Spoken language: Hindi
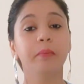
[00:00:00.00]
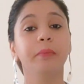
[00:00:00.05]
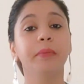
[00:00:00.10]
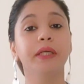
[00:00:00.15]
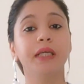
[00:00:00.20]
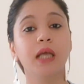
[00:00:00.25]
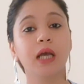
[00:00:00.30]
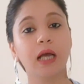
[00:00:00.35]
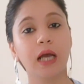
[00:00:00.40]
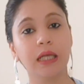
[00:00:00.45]

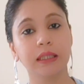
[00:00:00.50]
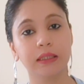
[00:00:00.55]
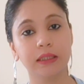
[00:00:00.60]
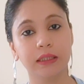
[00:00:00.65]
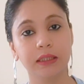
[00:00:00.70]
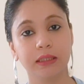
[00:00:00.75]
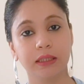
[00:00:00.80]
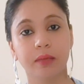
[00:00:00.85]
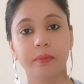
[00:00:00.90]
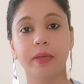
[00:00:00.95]
मीठा खाती
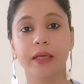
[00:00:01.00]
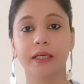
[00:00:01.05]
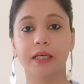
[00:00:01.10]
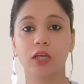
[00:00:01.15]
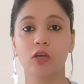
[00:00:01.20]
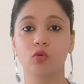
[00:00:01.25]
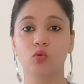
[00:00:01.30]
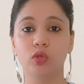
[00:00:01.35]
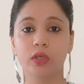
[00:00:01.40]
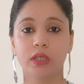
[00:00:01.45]
थी तब
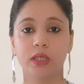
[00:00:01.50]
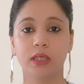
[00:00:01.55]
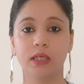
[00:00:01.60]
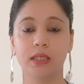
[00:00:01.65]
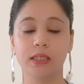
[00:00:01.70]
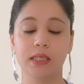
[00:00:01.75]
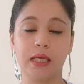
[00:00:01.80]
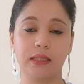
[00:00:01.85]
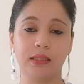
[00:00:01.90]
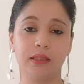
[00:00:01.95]
एक्ने होने
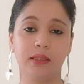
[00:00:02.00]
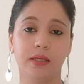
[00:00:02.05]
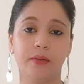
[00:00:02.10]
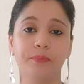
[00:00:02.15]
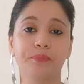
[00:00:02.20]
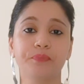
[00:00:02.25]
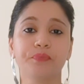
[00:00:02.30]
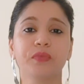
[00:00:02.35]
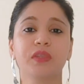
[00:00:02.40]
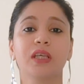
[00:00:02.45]
लग जाते थे
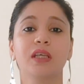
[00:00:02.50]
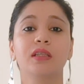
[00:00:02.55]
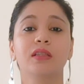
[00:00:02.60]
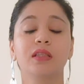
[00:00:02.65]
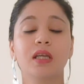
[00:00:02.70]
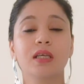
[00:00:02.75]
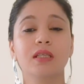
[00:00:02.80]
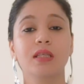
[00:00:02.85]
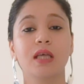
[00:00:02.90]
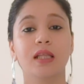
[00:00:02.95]

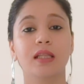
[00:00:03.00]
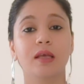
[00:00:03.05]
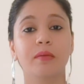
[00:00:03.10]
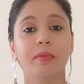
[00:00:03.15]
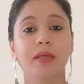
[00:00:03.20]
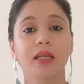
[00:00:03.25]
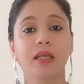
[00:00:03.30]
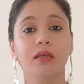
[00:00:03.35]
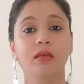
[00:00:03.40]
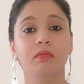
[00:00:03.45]
इतना ज़्यादा
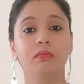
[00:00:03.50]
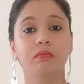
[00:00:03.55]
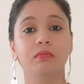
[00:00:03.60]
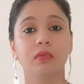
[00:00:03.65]
मैंने